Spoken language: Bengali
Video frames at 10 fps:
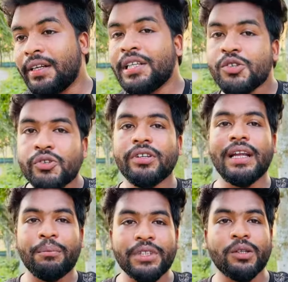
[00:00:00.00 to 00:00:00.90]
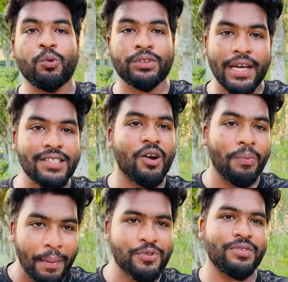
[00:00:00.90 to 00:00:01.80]
টিউশনির নাম দিয়ে কোথায় যাও
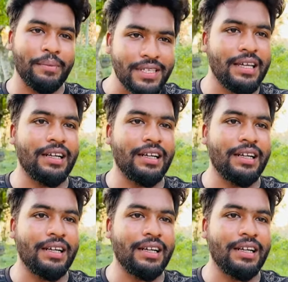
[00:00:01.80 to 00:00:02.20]
ভাবছো যে আমি জানি